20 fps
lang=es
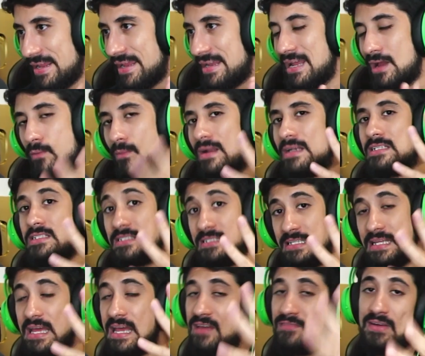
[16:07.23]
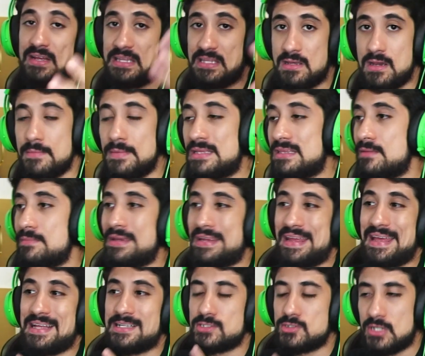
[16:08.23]
En la cual sí, efectivamente me
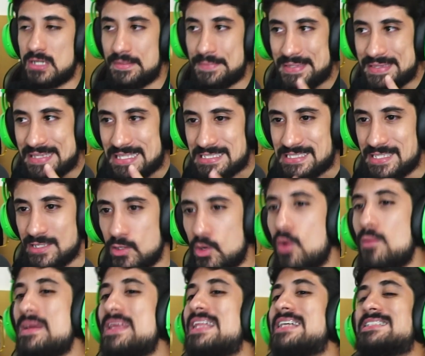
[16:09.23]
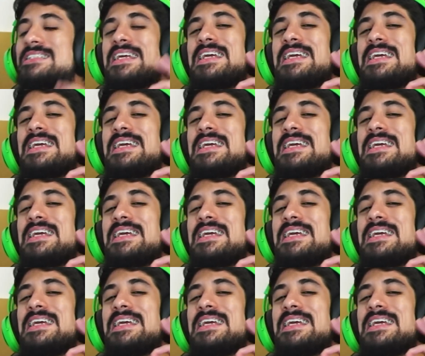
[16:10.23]
quedan solamente 5 vidas.